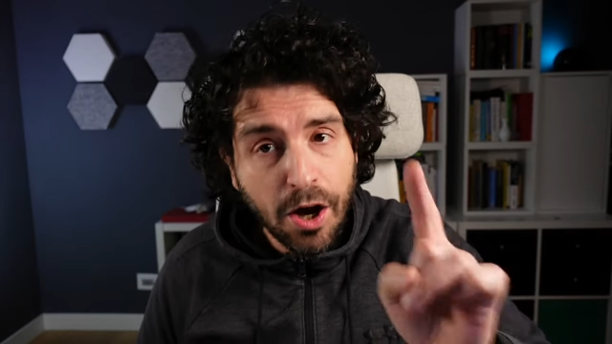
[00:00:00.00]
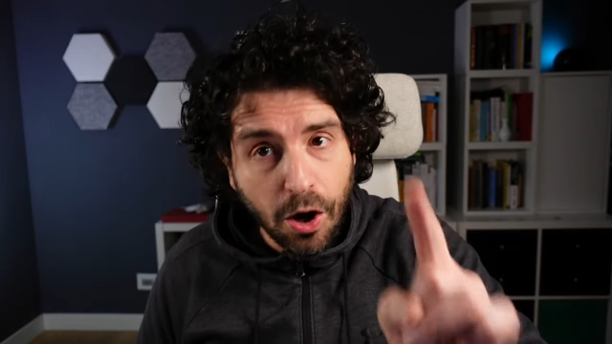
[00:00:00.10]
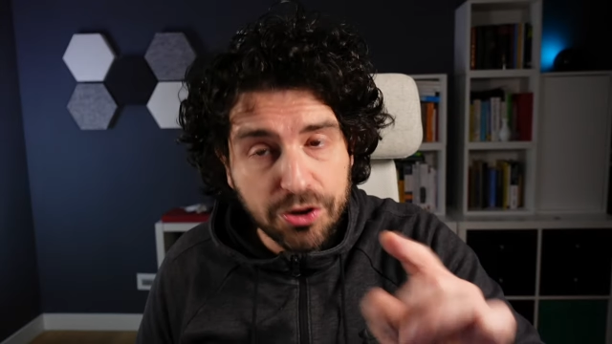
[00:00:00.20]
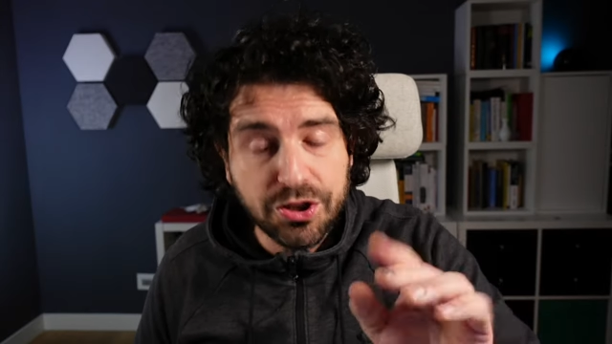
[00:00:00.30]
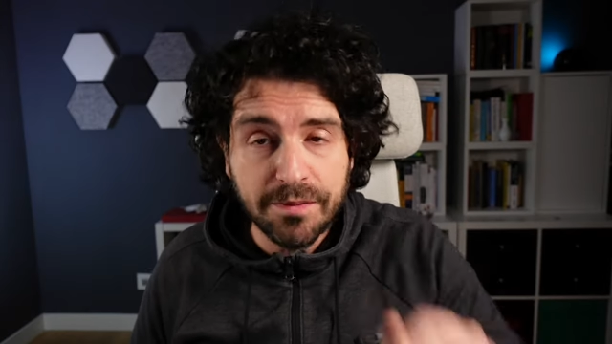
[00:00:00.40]

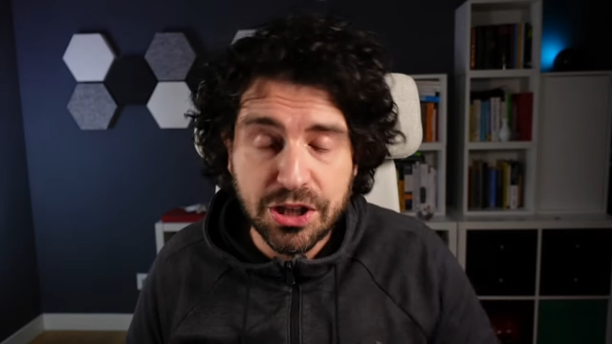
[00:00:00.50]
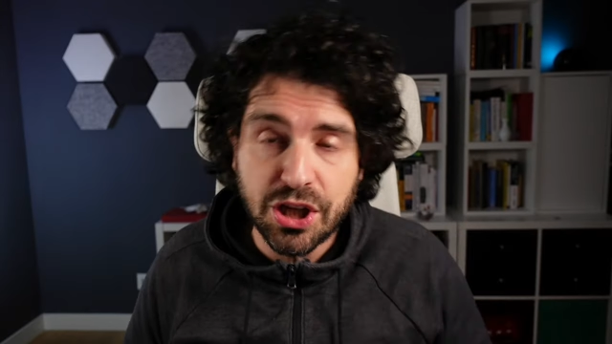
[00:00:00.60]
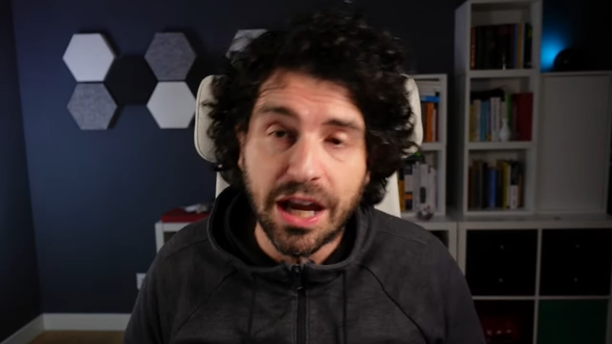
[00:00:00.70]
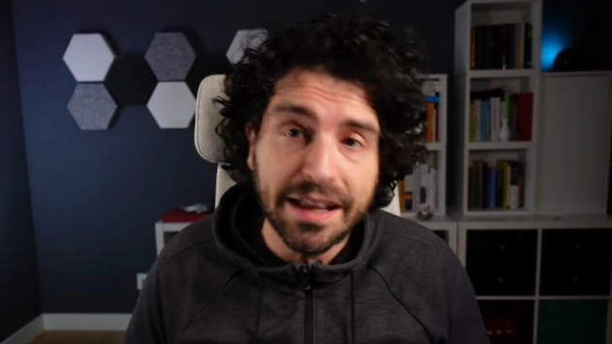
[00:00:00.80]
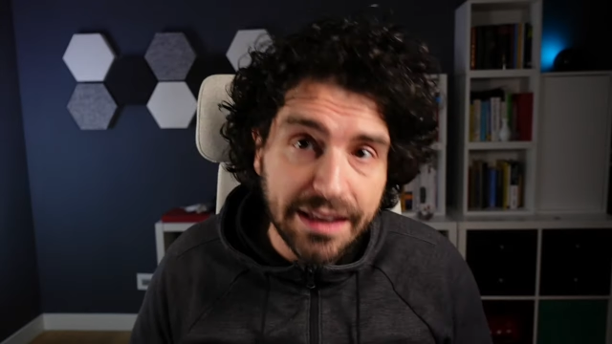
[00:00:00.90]
oggi
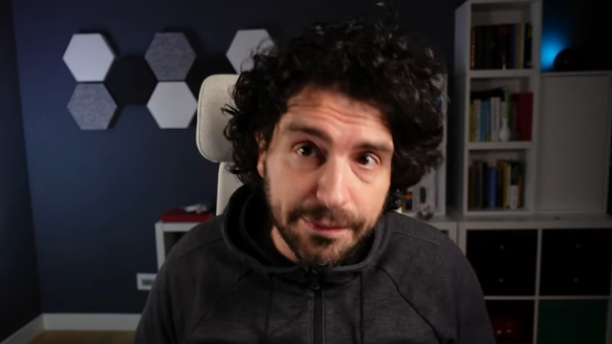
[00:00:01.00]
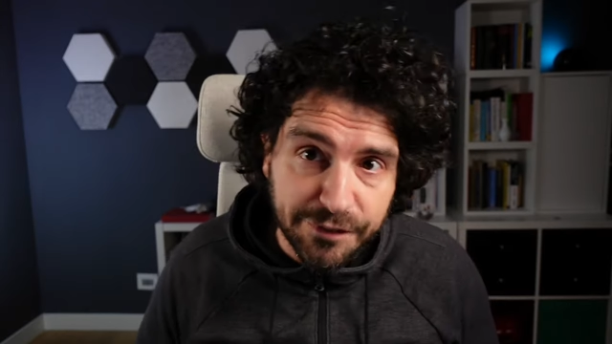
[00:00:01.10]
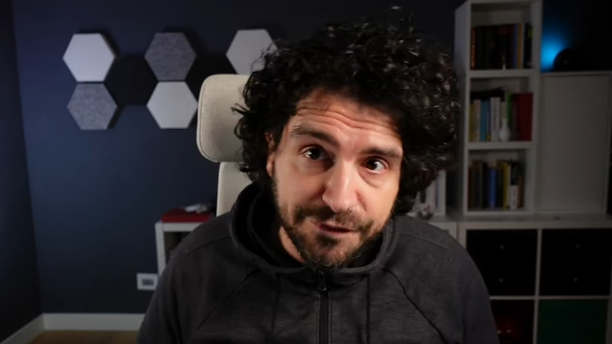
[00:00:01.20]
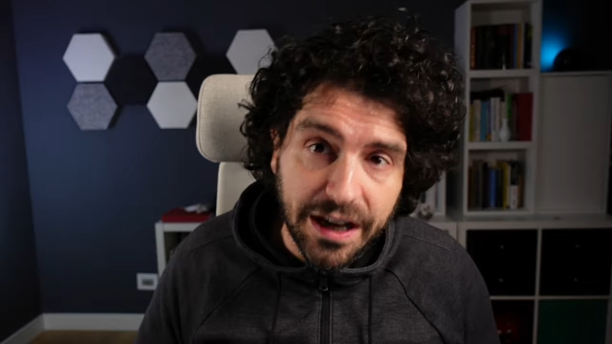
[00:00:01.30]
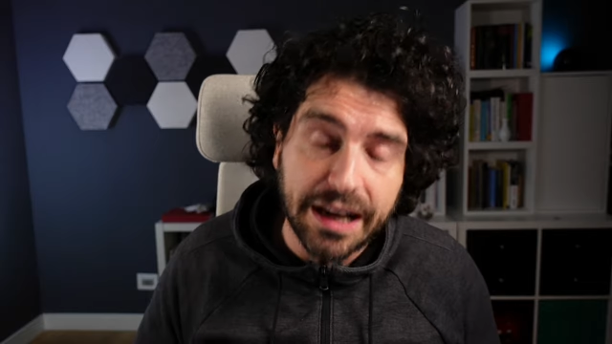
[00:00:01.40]
invece andiamo
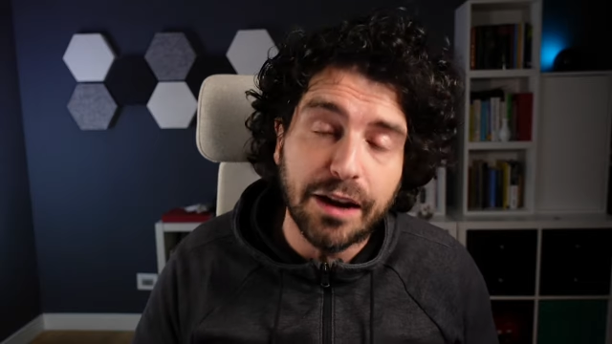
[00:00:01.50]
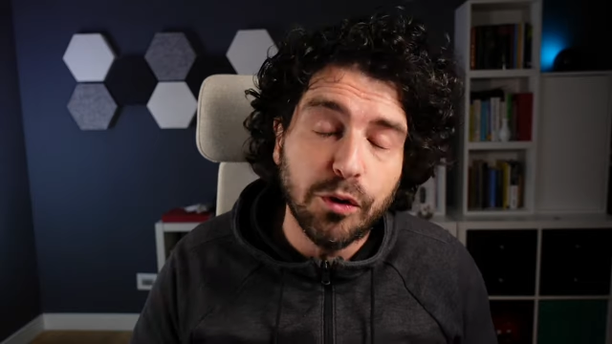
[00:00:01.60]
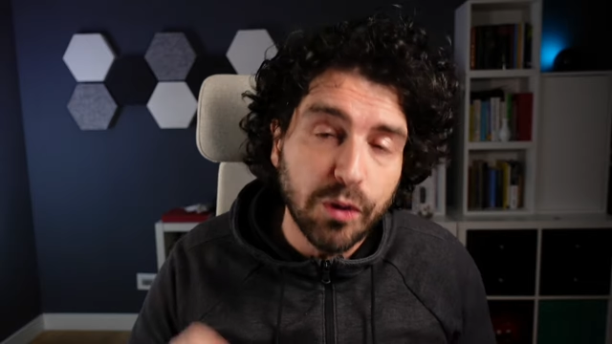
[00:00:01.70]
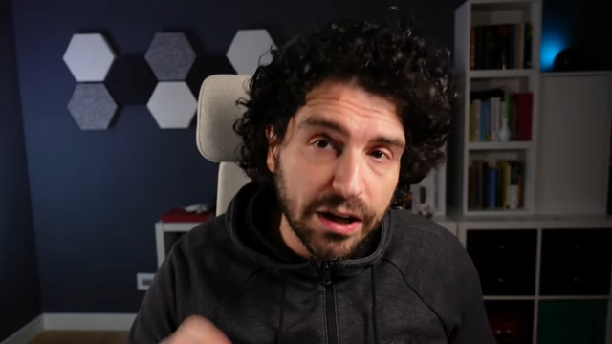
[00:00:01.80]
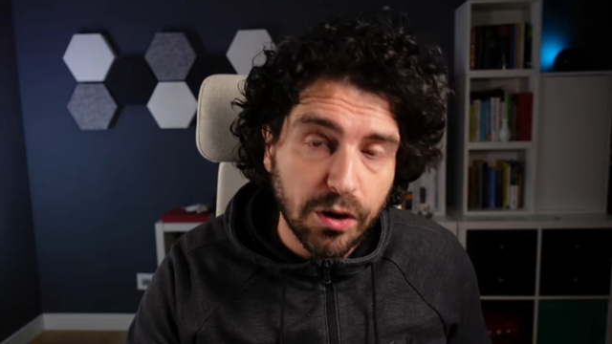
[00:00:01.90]
a fare
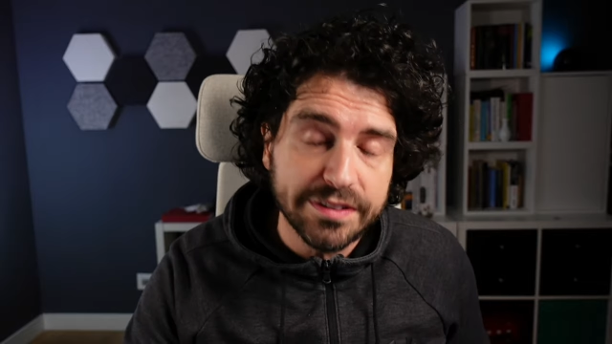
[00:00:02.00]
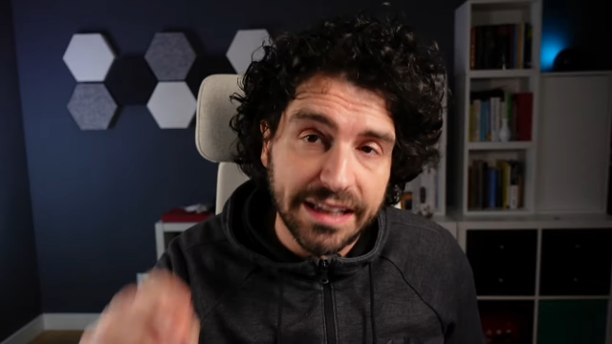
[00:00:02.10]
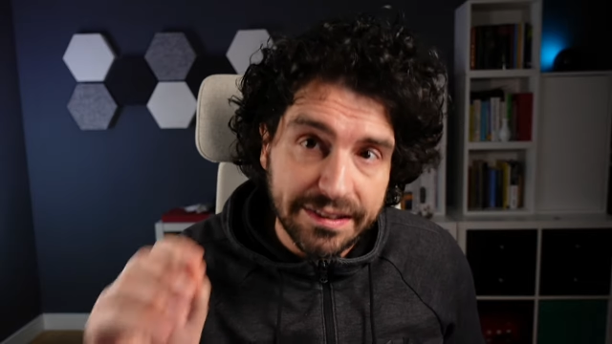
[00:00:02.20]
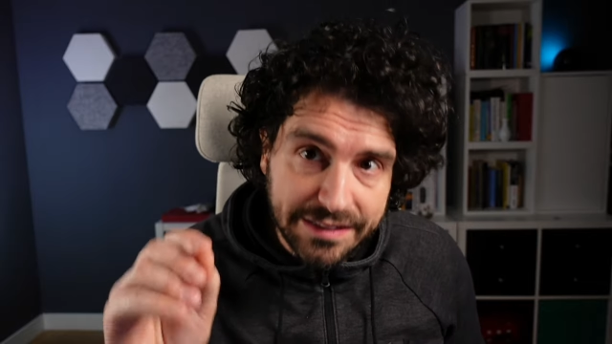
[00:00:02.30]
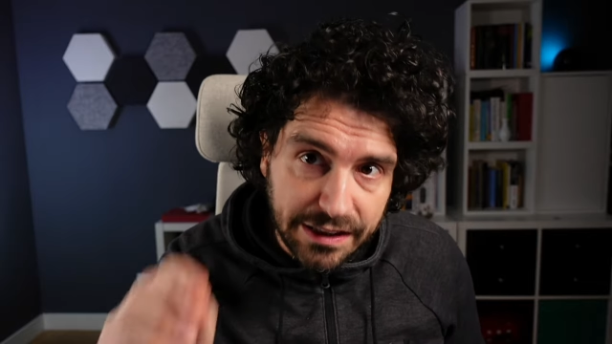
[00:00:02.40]
una
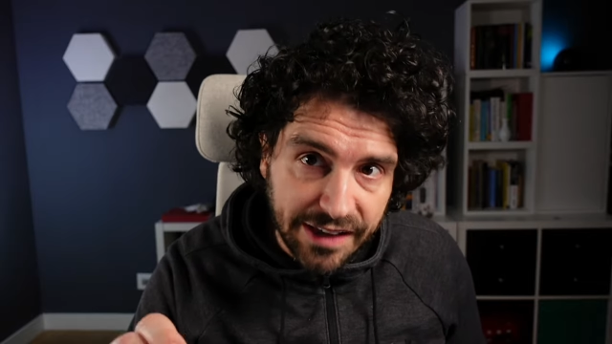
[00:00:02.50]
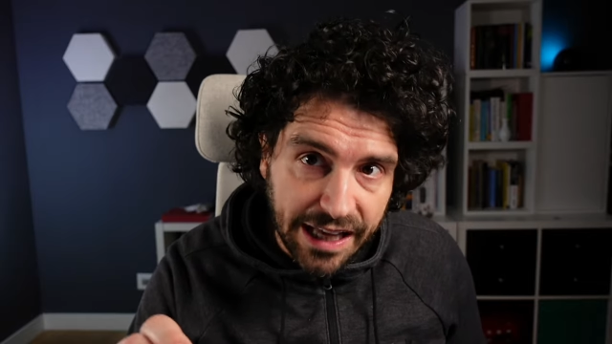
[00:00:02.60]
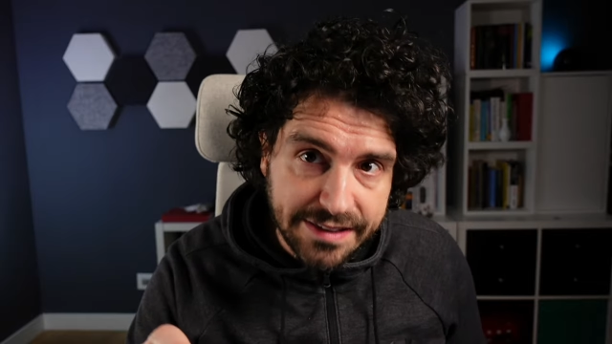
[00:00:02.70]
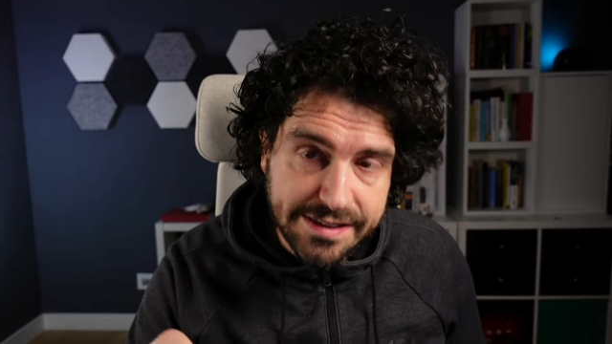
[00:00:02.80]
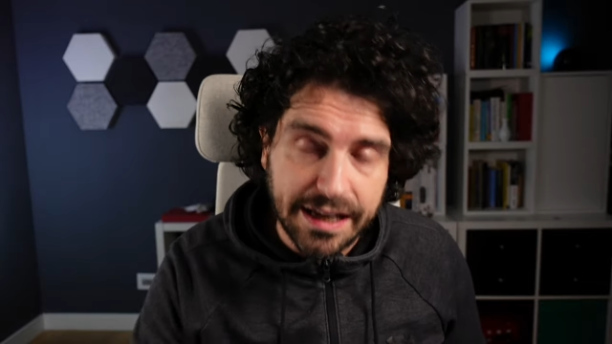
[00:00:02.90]
cosa
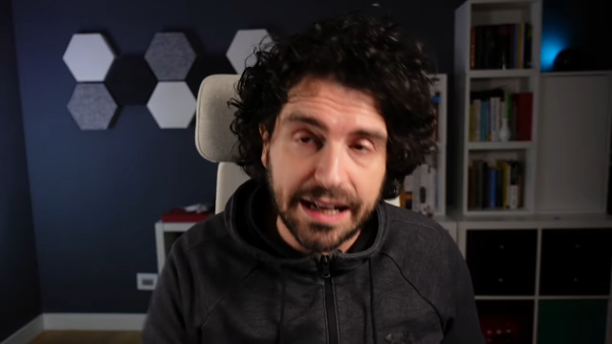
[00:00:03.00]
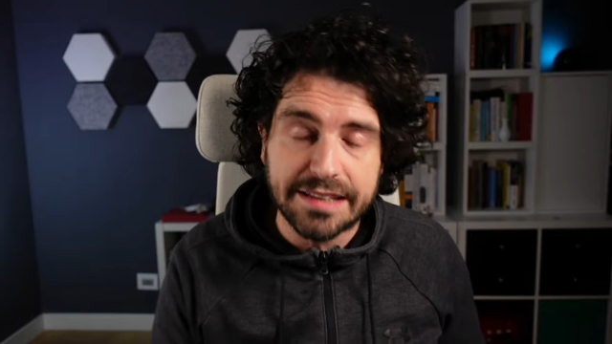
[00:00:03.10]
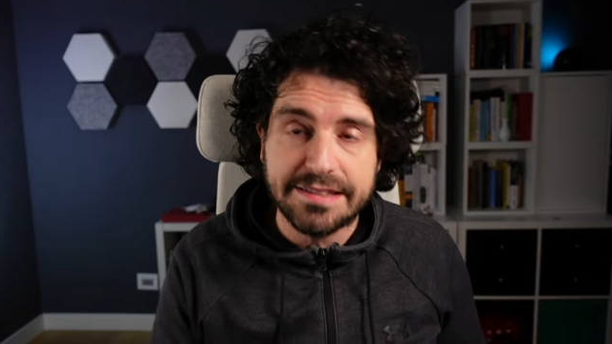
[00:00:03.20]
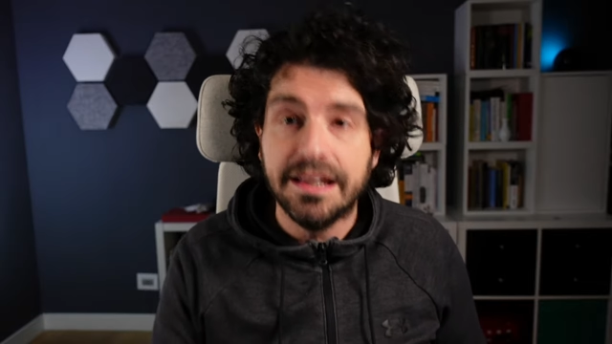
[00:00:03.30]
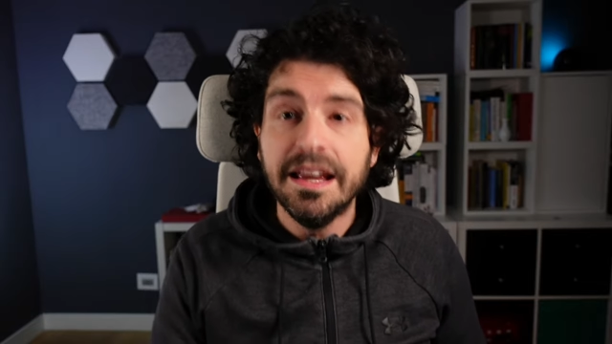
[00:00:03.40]
diversa ragazzi